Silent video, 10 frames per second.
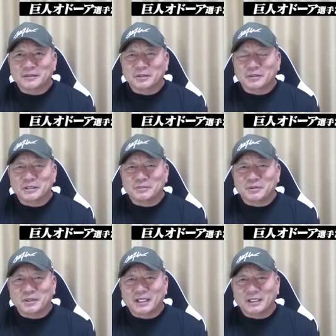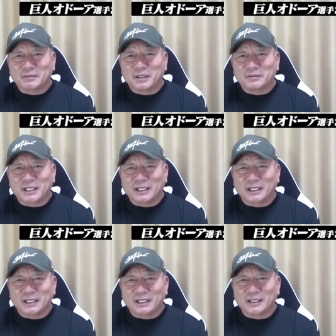ちょっと自分の中では受け
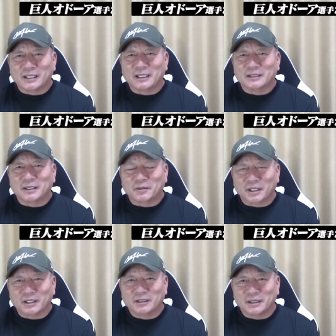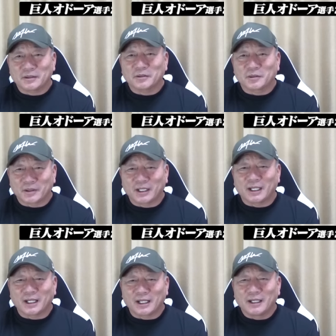入れられなかったのかなっていうよう
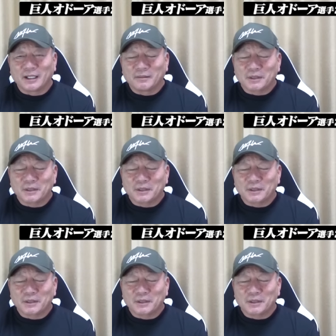な、うん、